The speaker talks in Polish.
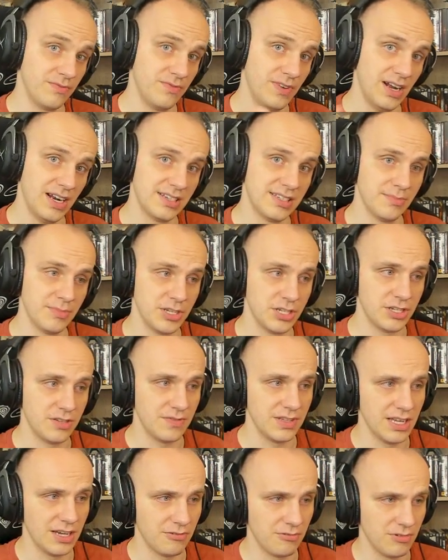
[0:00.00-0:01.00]
walca będzie się
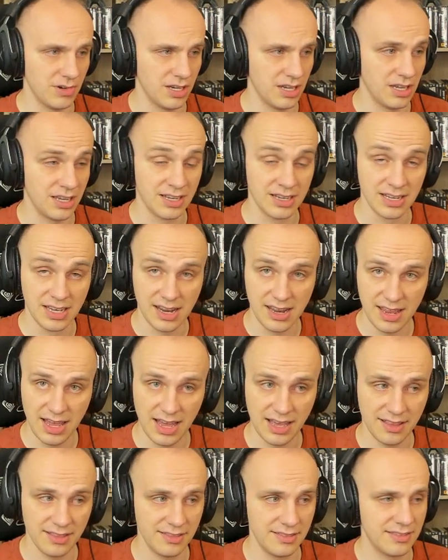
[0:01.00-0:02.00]
witało.
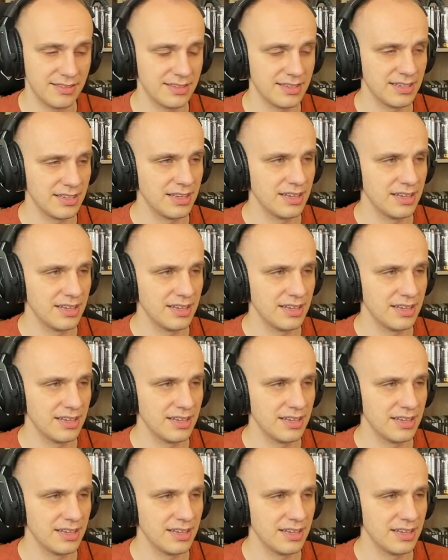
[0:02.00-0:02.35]
Grand.